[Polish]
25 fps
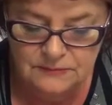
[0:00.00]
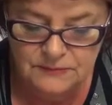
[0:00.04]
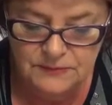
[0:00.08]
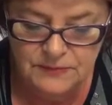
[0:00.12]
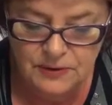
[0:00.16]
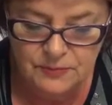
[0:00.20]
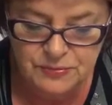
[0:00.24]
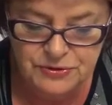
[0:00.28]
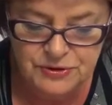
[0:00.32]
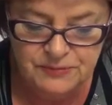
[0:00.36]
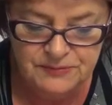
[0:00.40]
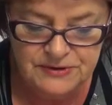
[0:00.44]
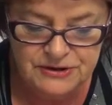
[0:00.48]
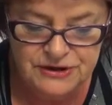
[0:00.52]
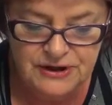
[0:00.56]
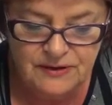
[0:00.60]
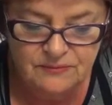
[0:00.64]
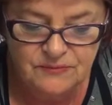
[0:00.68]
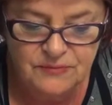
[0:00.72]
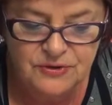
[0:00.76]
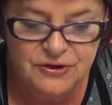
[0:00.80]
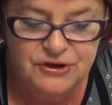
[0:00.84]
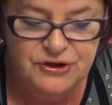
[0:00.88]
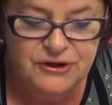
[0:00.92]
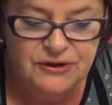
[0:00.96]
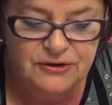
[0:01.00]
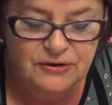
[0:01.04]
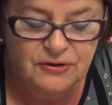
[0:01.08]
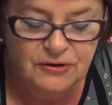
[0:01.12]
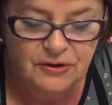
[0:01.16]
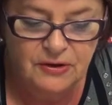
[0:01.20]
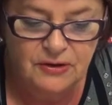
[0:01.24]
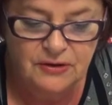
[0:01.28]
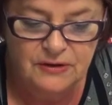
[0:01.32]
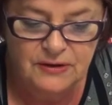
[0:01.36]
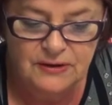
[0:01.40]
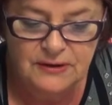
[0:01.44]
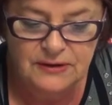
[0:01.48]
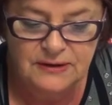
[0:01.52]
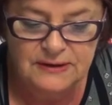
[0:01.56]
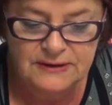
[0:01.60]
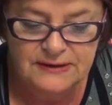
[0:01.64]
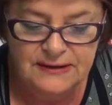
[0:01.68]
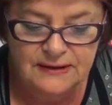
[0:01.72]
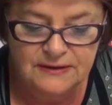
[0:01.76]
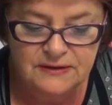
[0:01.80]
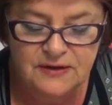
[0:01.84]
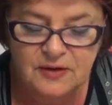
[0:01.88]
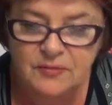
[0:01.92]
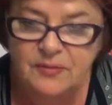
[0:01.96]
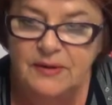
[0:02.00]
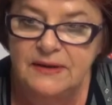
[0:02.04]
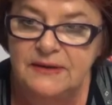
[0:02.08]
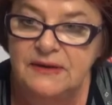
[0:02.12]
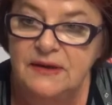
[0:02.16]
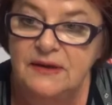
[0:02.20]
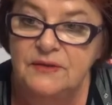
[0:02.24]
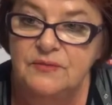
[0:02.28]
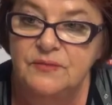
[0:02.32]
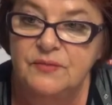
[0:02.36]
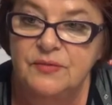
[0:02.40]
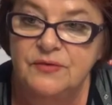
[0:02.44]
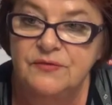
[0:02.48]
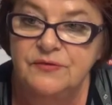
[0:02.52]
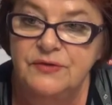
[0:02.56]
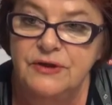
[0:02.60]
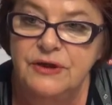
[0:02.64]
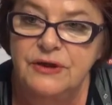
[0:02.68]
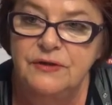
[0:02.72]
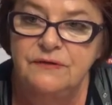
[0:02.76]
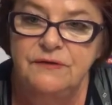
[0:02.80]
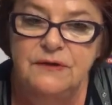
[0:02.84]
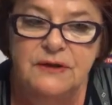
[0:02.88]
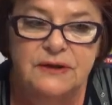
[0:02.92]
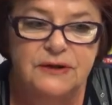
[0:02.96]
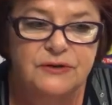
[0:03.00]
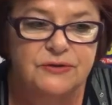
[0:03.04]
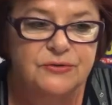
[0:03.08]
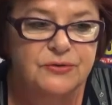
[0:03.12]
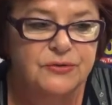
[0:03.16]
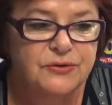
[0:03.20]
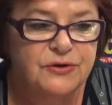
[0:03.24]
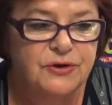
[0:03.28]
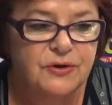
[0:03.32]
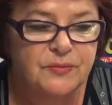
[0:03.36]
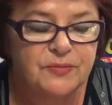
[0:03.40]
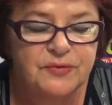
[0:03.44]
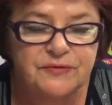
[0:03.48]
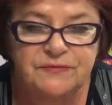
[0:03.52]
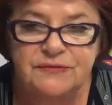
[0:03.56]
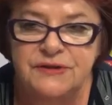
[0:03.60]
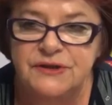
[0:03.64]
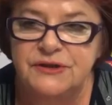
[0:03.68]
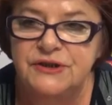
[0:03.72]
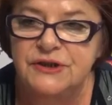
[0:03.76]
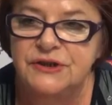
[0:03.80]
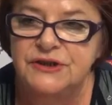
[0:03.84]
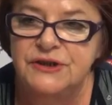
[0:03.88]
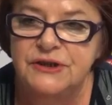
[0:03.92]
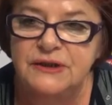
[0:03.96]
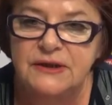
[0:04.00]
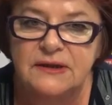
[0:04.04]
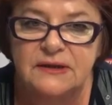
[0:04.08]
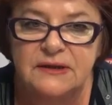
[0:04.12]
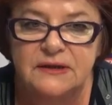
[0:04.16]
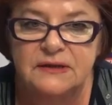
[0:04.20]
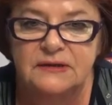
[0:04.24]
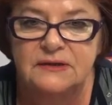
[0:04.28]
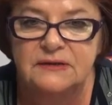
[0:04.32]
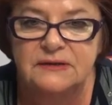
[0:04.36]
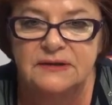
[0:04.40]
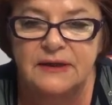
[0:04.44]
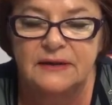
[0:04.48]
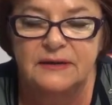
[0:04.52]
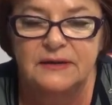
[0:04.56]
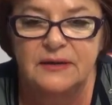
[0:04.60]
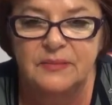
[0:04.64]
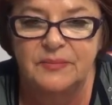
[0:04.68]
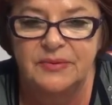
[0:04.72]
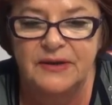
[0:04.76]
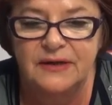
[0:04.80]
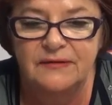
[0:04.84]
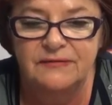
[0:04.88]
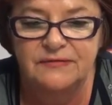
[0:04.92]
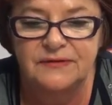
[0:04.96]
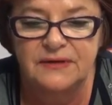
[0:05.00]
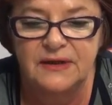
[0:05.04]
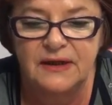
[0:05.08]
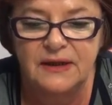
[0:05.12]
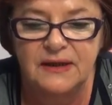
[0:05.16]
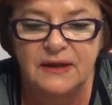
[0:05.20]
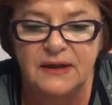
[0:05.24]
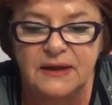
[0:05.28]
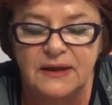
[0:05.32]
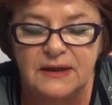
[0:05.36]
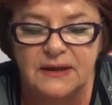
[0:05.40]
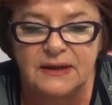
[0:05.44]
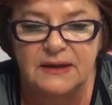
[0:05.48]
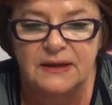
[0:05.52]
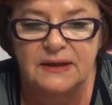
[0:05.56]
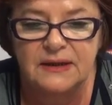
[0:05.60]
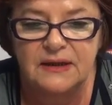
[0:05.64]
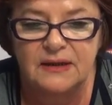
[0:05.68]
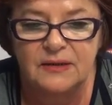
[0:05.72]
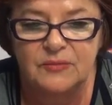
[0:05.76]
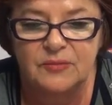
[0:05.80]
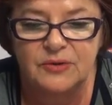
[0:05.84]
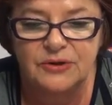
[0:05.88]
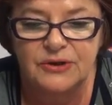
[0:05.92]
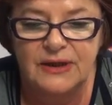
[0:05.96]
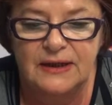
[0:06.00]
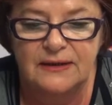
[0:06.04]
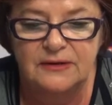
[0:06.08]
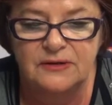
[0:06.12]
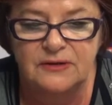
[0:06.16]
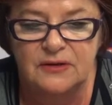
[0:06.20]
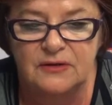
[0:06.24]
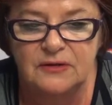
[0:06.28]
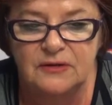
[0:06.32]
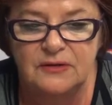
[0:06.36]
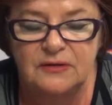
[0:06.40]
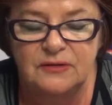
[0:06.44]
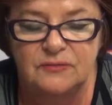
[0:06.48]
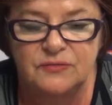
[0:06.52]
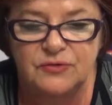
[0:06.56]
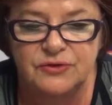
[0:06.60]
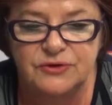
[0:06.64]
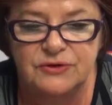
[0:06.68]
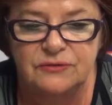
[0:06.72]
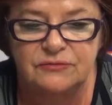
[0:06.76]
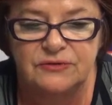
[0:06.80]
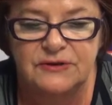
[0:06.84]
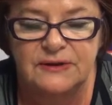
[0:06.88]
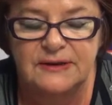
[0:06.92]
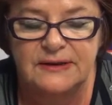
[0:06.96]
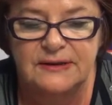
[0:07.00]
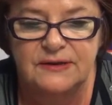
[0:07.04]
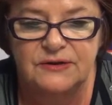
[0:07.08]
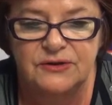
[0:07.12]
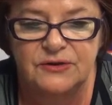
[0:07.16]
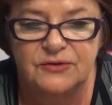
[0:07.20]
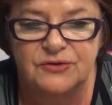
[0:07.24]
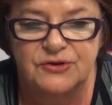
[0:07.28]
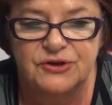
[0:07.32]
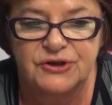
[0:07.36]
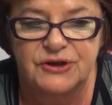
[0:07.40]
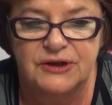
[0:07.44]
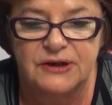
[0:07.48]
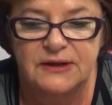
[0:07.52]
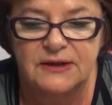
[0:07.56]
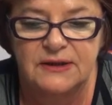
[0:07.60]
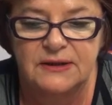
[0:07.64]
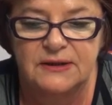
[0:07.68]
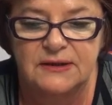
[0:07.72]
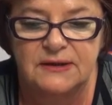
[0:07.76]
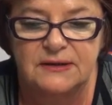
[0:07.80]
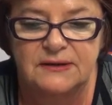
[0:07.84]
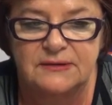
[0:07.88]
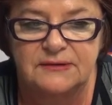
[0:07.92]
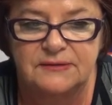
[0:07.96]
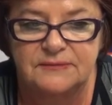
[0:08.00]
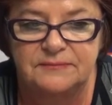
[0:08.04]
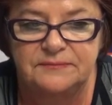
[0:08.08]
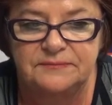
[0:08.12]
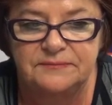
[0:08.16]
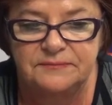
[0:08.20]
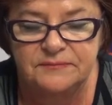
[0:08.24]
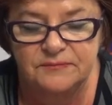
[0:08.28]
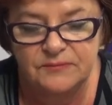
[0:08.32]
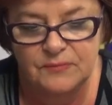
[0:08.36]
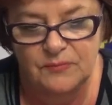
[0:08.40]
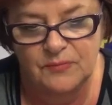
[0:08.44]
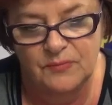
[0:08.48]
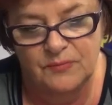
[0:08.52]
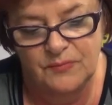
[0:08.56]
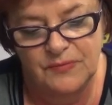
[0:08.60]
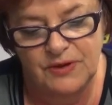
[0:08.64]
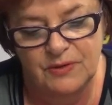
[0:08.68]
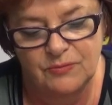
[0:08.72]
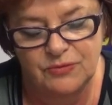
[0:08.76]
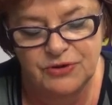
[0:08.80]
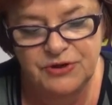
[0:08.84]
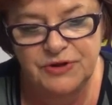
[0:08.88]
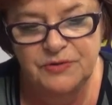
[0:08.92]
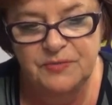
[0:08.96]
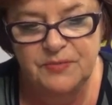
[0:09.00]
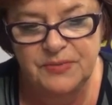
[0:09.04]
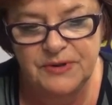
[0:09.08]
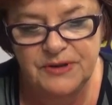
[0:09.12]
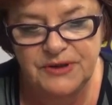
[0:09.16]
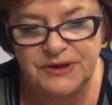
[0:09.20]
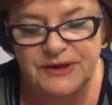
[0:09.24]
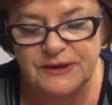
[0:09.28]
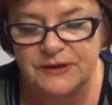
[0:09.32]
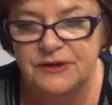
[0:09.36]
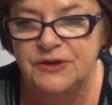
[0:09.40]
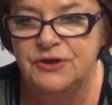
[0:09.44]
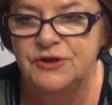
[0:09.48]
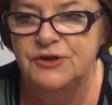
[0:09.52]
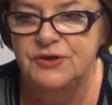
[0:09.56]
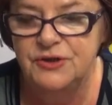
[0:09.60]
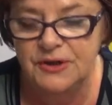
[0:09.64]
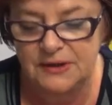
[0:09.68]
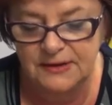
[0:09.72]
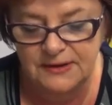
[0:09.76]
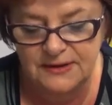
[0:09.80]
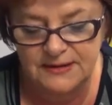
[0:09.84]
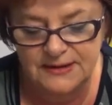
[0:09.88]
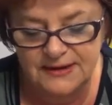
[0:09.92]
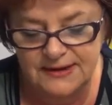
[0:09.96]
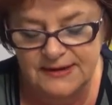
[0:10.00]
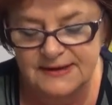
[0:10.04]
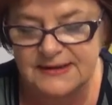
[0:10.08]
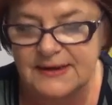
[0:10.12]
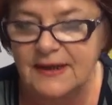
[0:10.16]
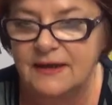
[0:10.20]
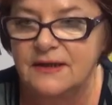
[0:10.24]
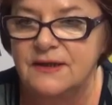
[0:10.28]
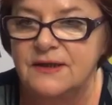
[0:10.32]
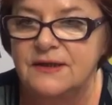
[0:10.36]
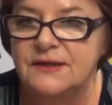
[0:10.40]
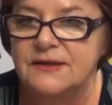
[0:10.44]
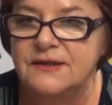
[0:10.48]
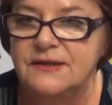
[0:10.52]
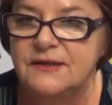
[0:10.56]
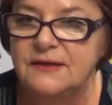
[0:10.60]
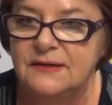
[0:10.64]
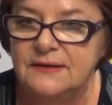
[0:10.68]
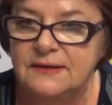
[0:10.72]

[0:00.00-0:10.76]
no, przymierzamy się do e, takich badań, bo w tej chwili trudno powiedzieć e, tak naprawdę, bo tak, to muszą dyrektorzy, no musi być jakiś zarys